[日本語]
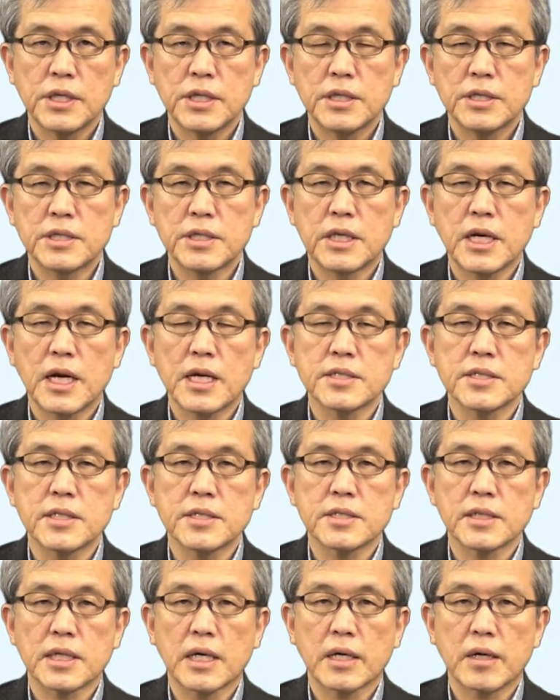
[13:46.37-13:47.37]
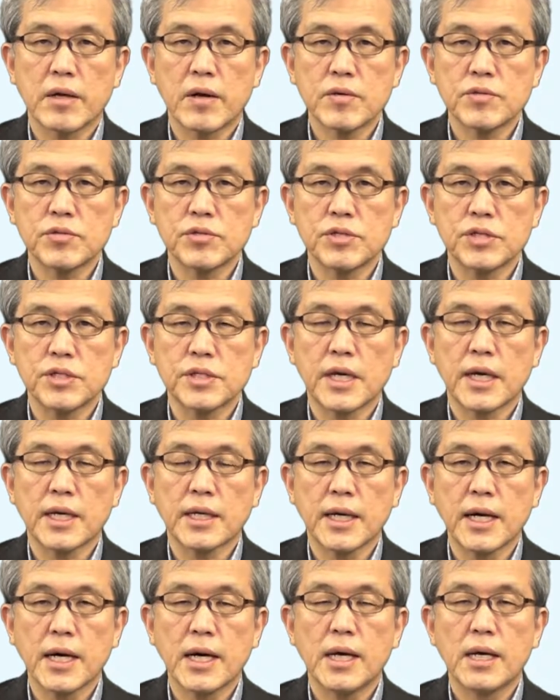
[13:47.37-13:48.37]
時間節が表す事態
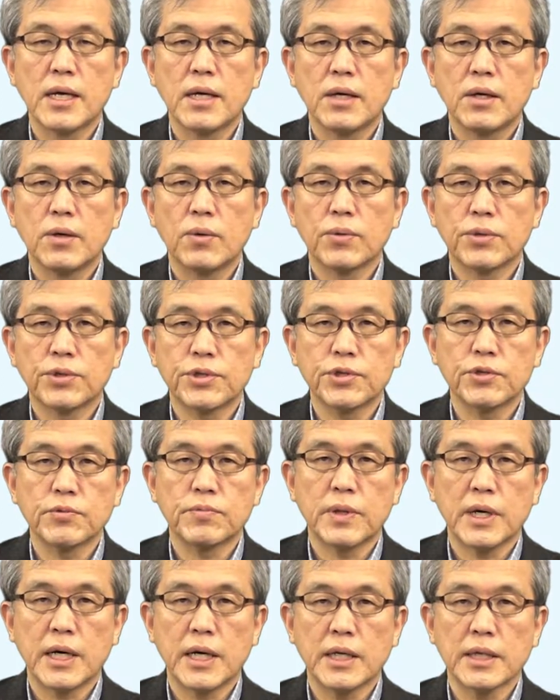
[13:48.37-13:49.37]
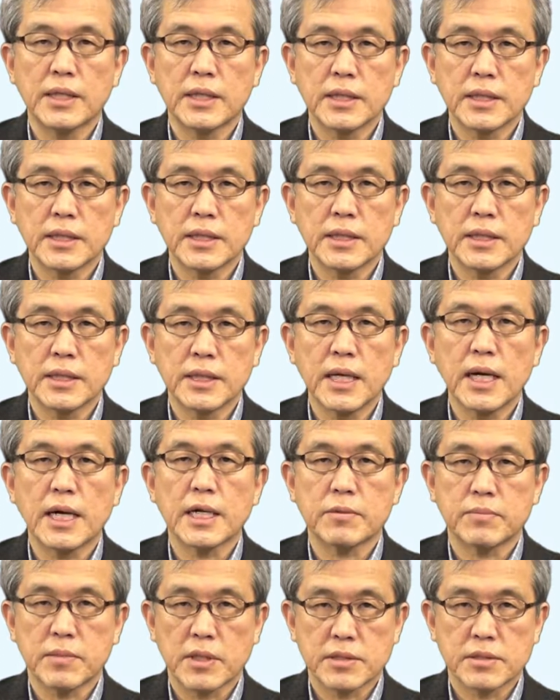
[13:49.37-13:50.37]
が起きる場合があ
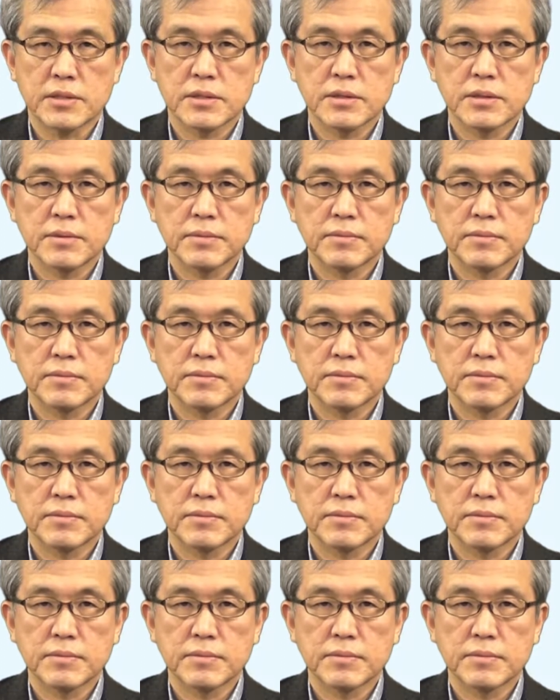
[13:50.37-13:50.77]
ります。